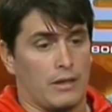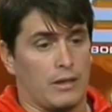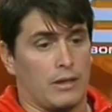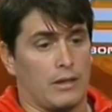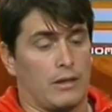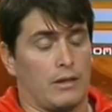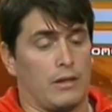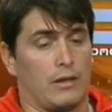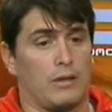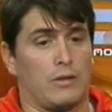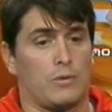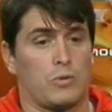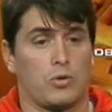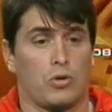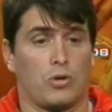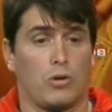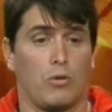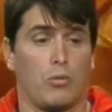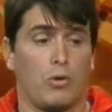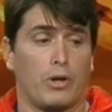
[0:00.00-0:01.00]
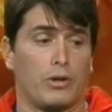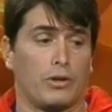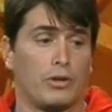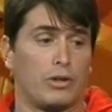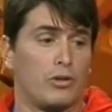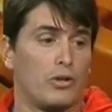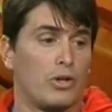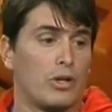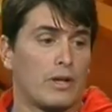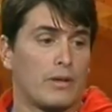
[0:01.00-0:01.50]
y yo, bueno,
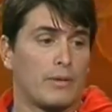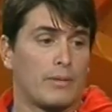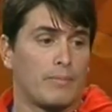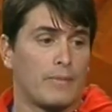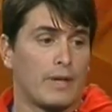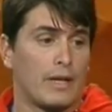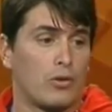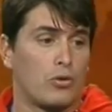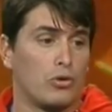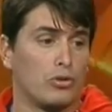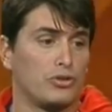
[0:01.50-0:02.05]
tengo que,